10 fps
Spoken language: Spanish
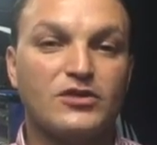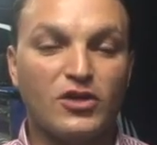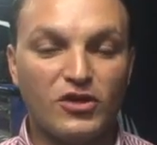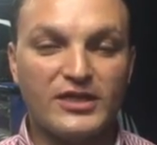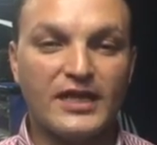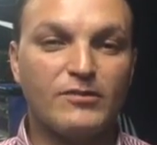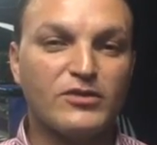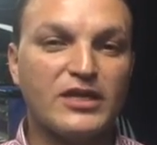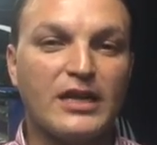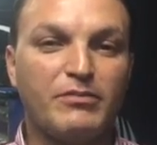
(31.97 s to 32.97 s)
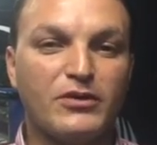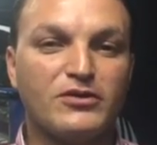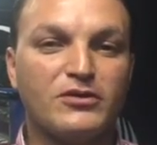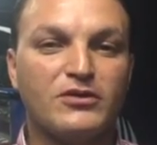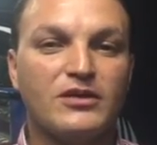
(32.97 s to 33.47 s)
Sí, hoy tenemos el
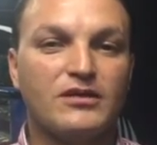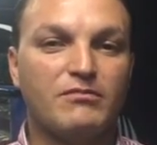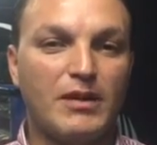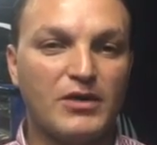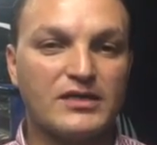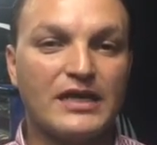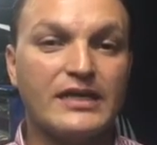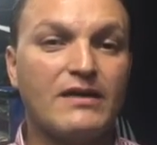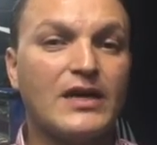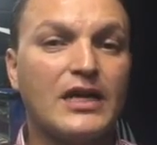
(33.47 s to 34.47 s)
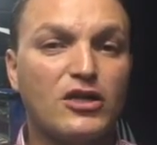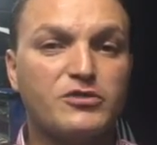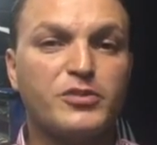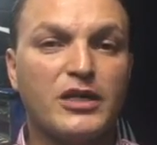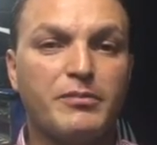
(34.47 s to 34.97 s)
apoyo. Vamos a salir avalados
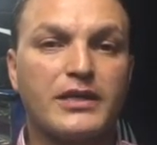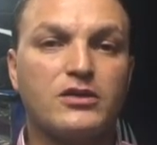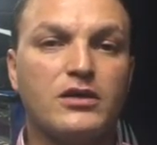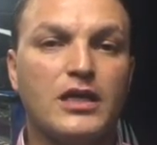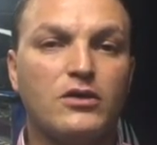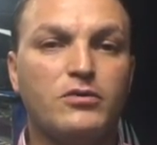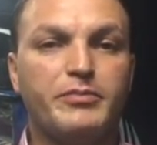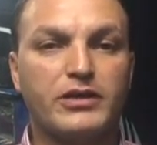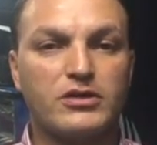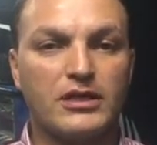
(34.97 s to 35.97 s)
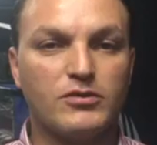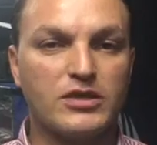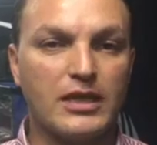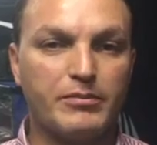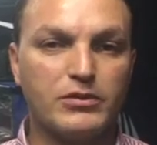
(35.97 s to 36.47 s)
por el partido de la U, pero tenemos
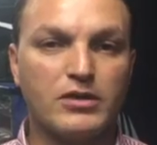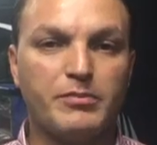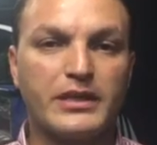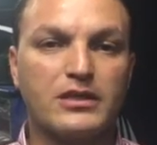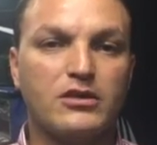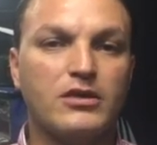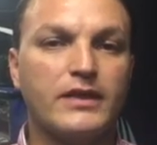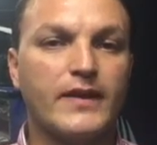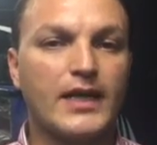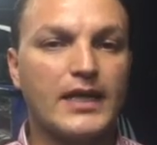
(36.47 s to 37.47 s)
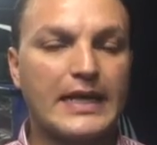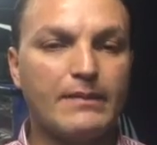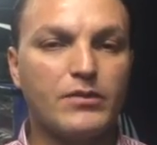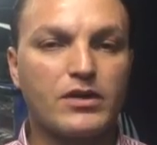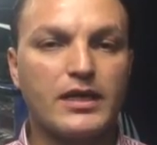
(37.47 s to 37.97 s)
el apoyo del Partido Liberal,
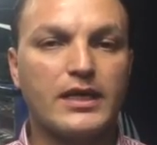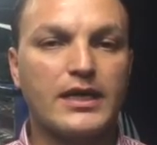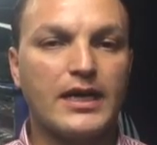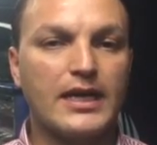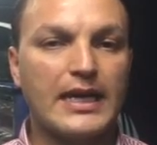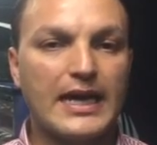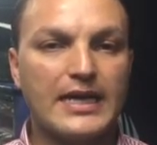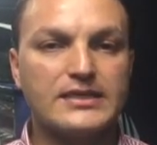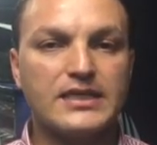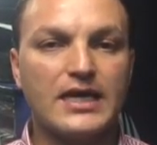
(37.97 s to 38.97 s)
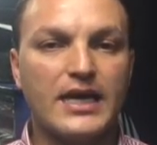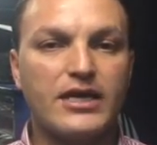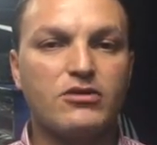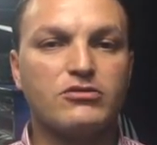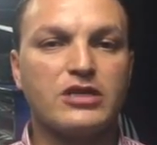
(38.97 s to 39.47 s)
Cambio Radical, la ASI,
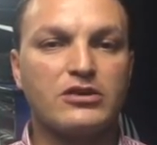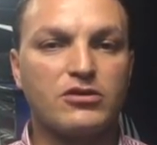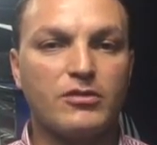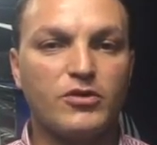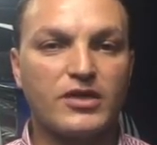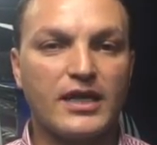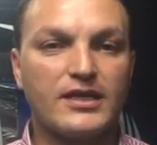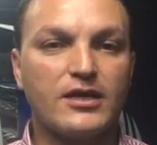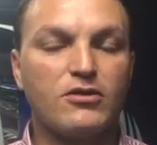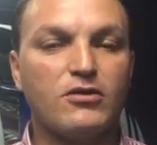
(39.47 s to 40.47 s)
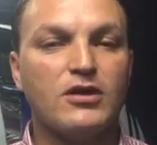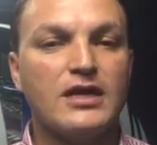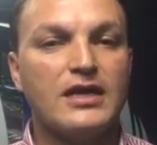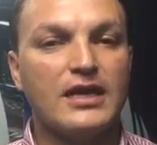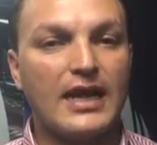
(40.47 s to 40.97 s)
AICO, Centro Democrático,
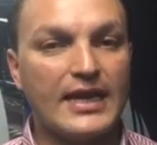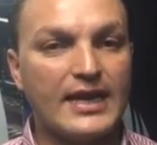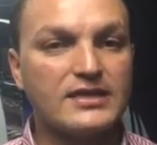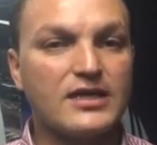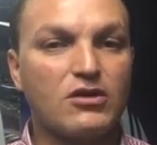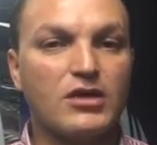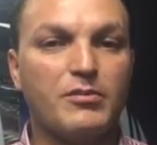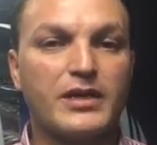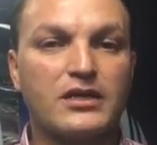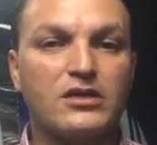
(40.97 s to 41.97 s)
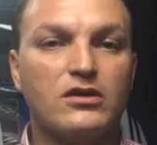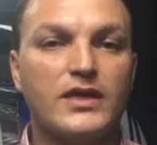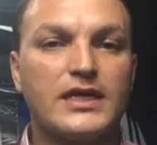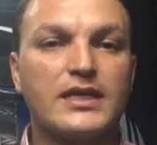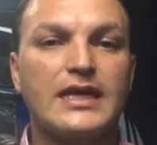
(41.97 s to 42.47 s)
la alianza con el Partido
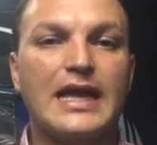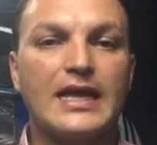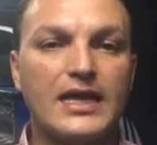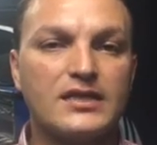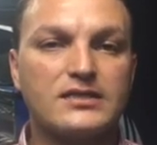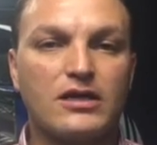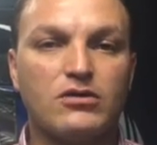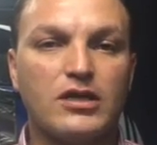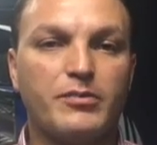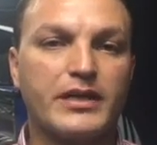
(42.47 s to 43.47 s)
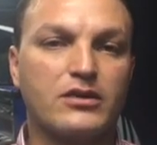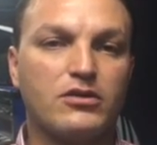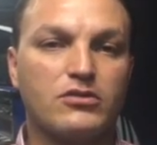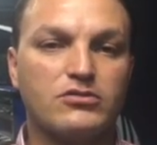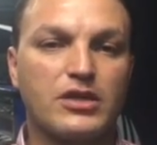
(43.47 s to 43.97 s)
Verde y la alianza con el
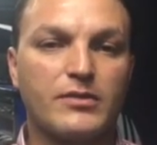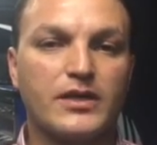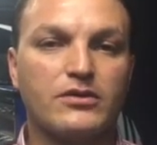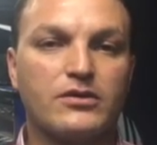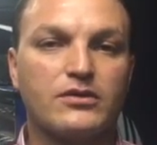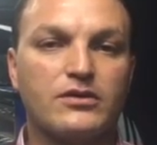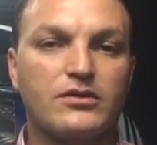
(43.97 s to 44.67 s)
Partido Conservador